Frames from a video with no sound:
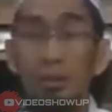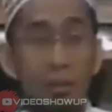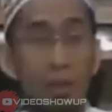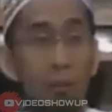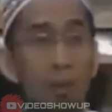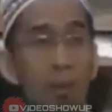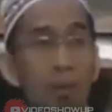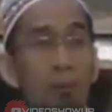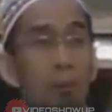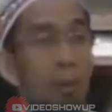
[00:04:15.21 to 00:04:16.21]
Niat kita
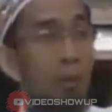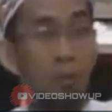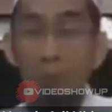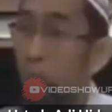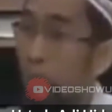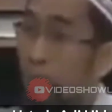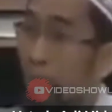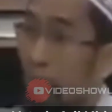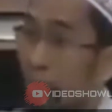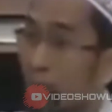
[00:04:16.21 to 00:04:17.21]
apa? Bukan ingin dapat pujian